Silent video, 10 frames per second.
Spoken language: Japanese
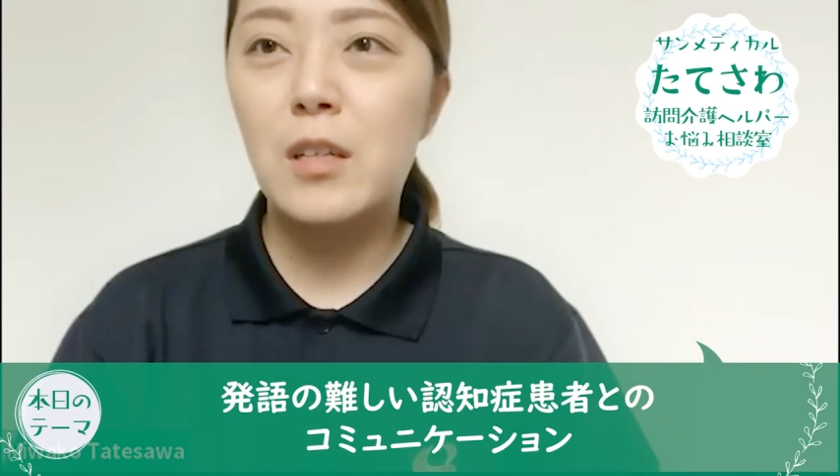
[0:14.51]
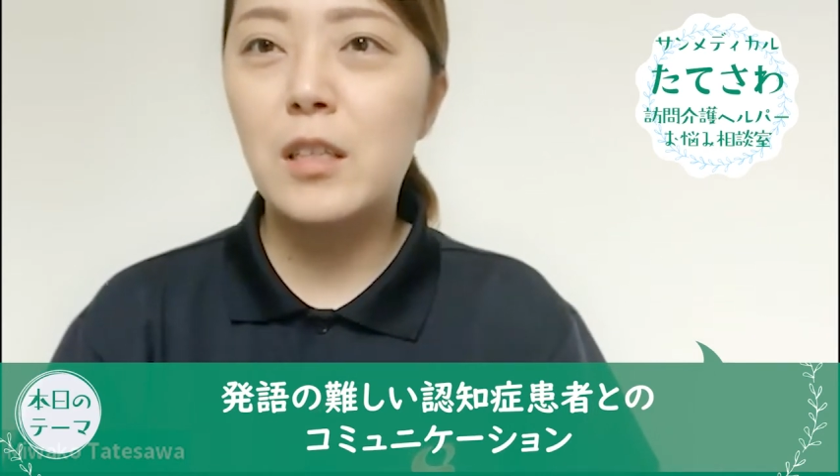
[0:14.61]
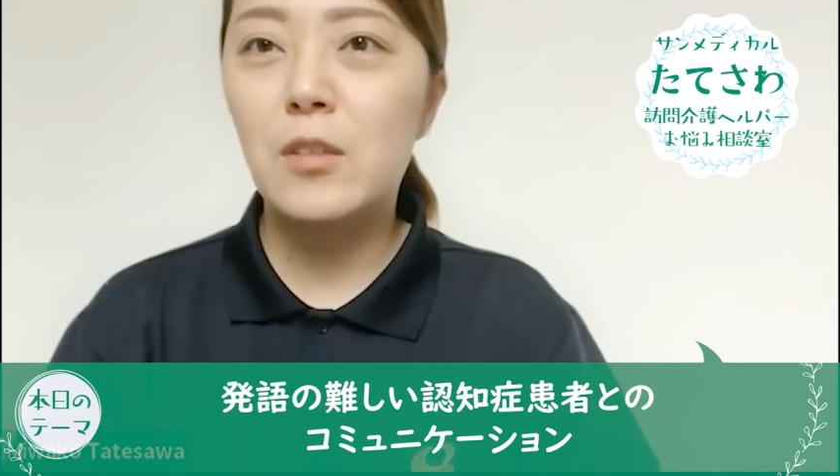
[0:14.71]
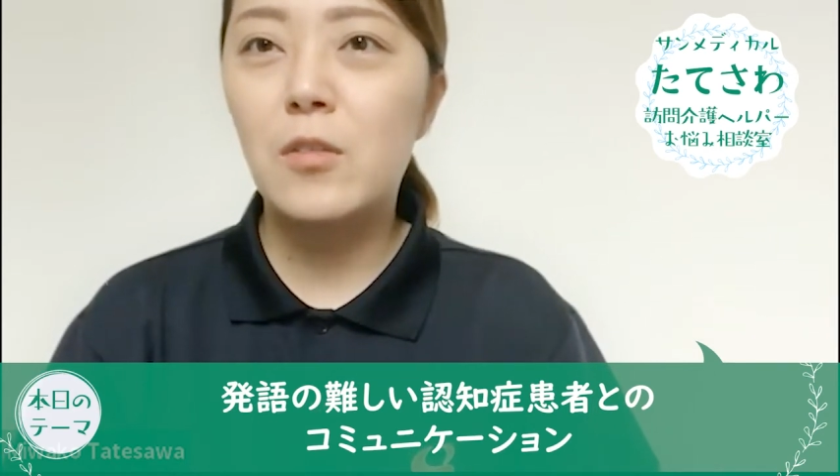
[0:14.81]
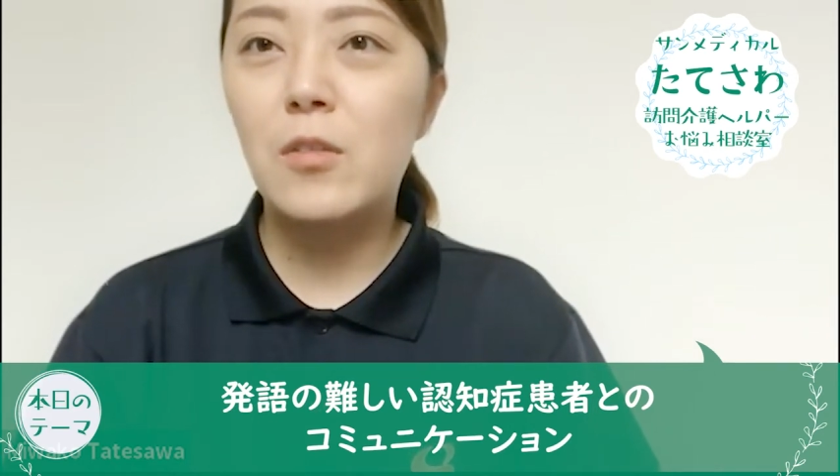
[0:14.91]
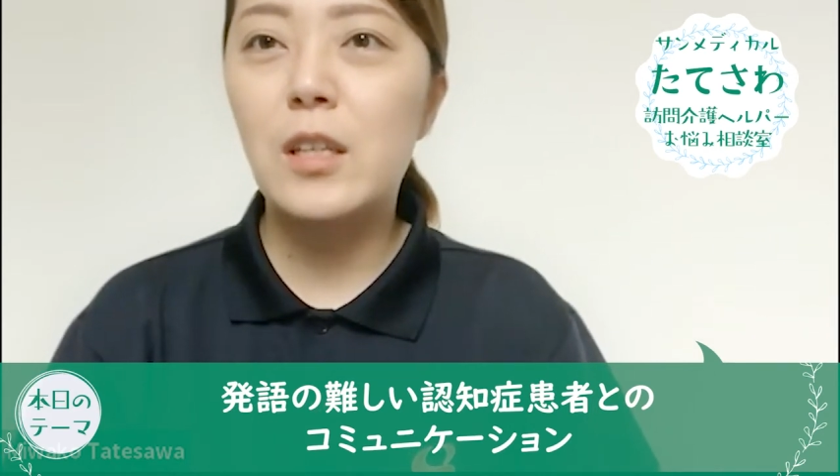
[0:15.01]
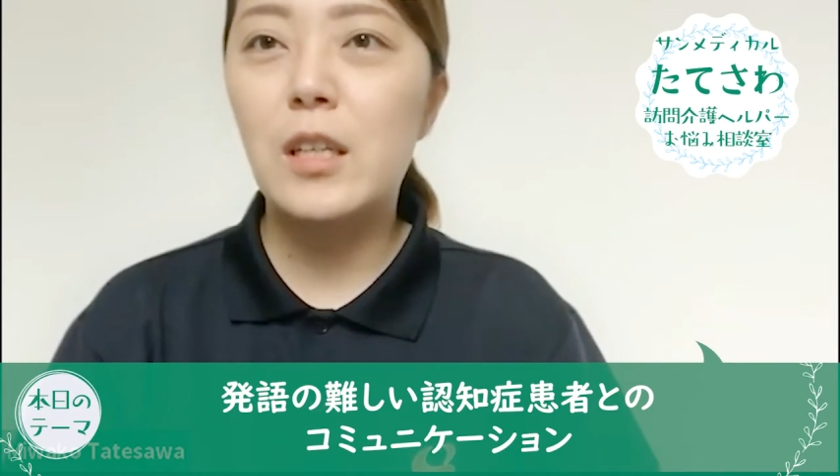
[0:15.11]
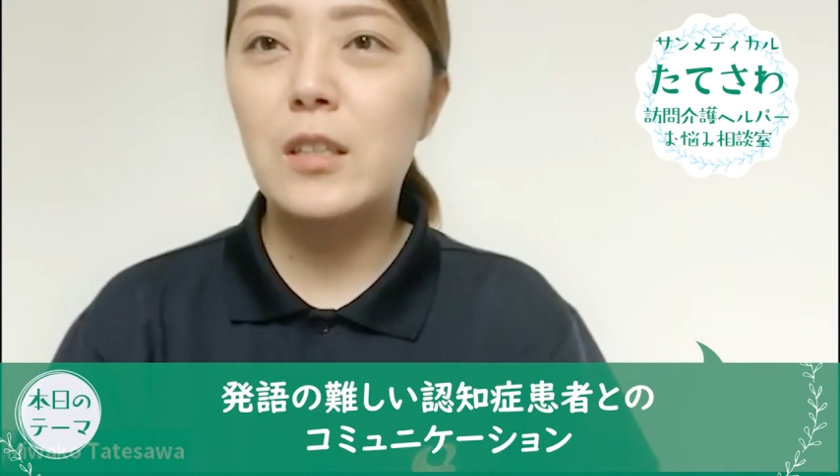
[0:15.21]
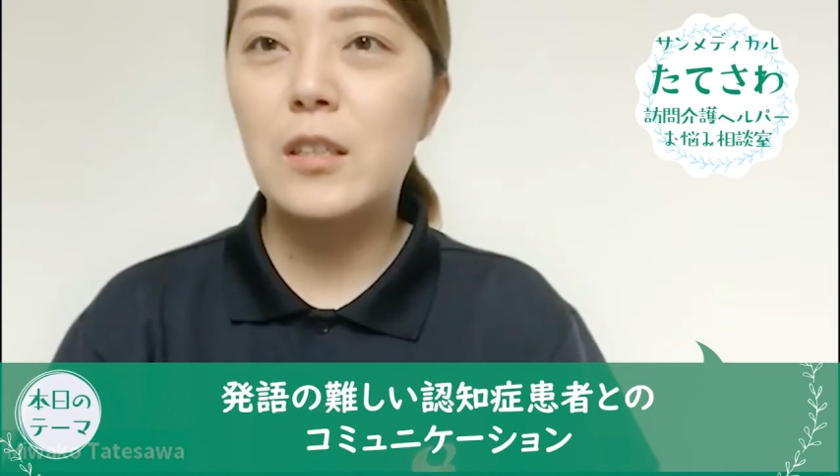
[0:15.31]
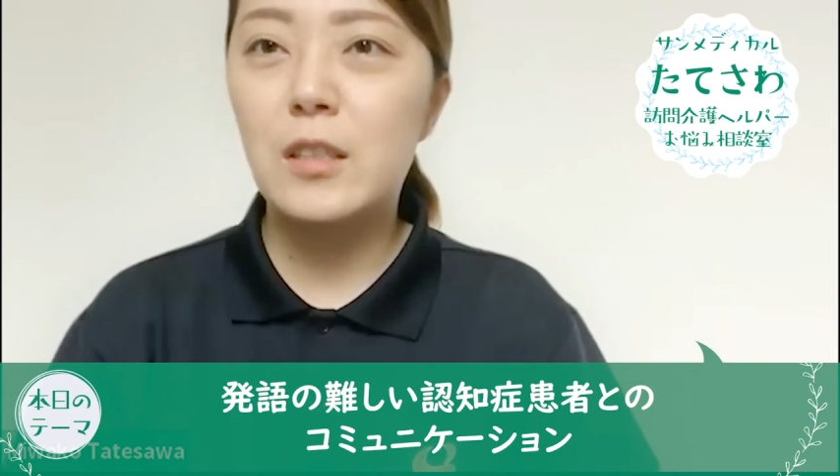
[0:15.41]
き取り
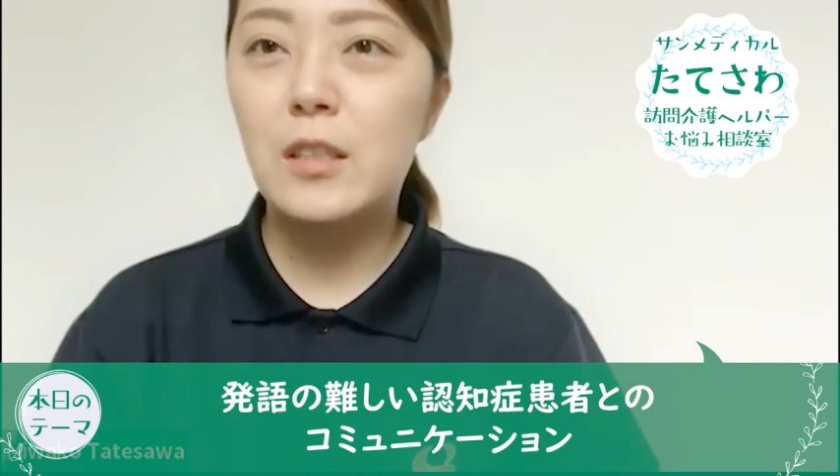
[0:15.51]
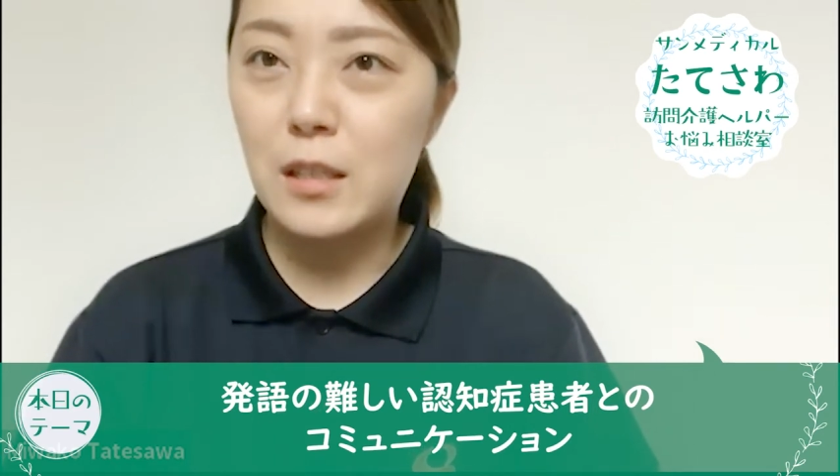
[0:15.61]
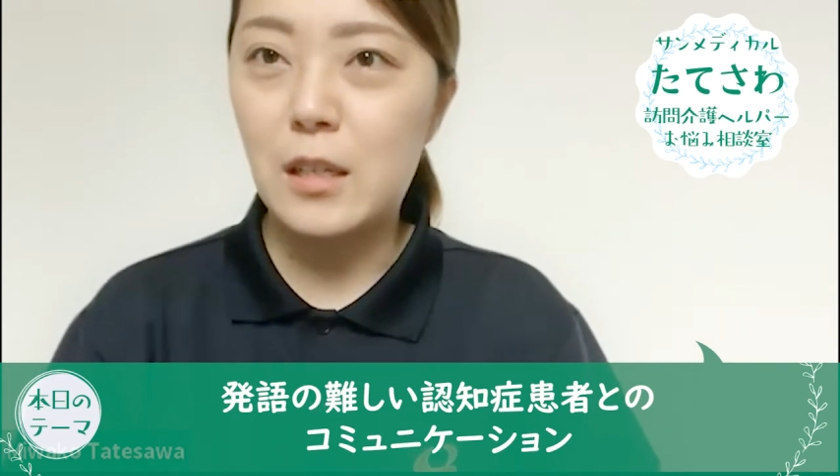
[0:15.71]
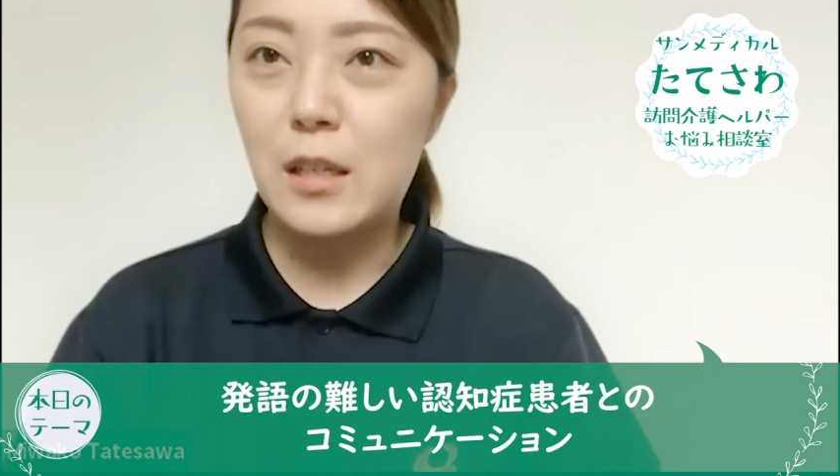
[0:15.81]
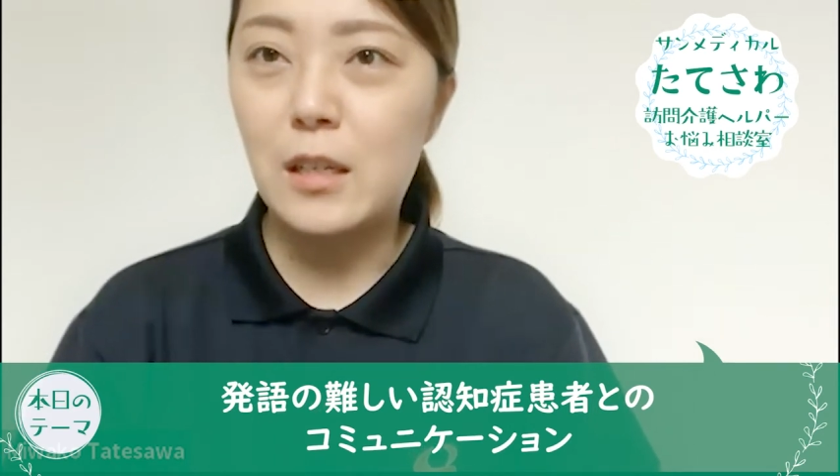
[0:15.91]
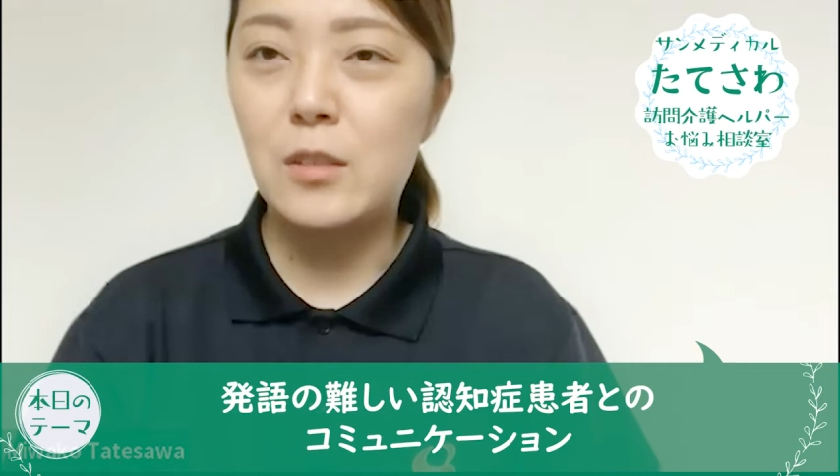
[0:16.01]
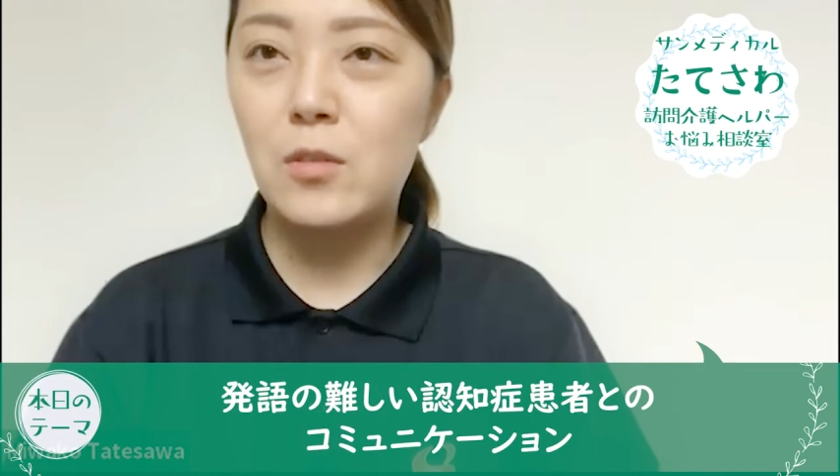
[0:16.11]
にくかったり、